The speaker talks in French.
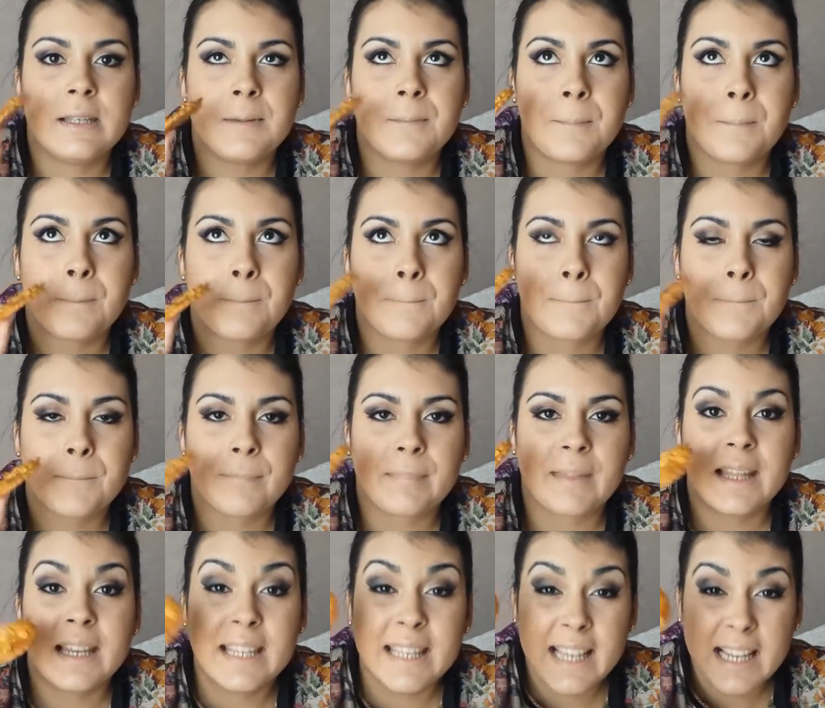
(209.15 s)
hum,
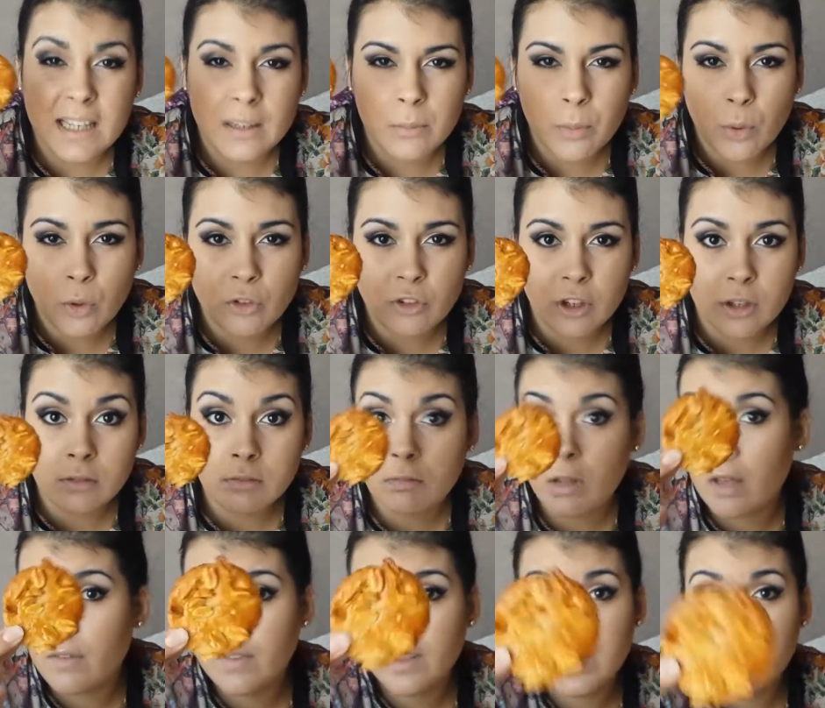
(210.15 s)
les galettes bretonnes
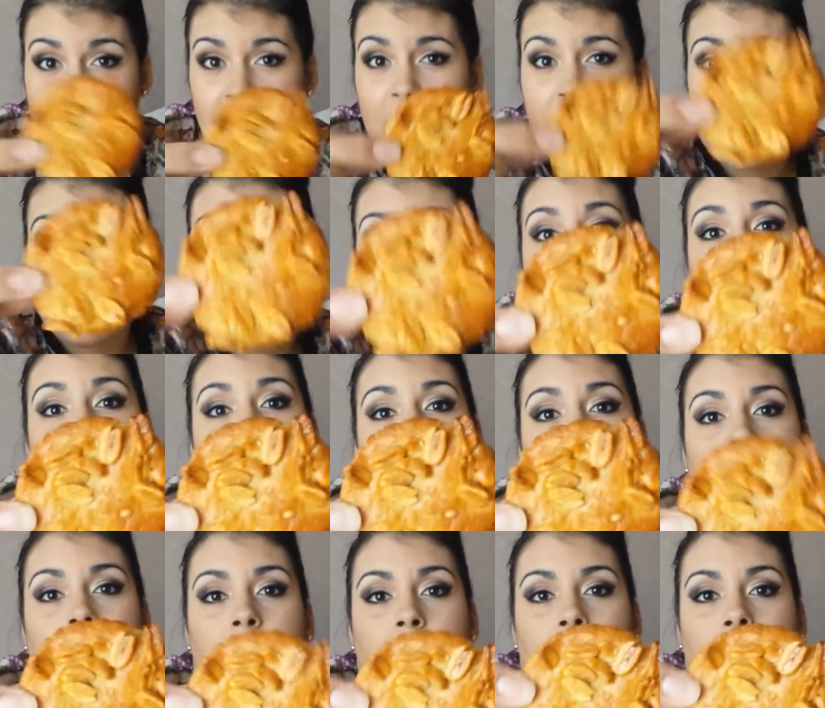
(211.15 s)
avec des cacahuètes dessus.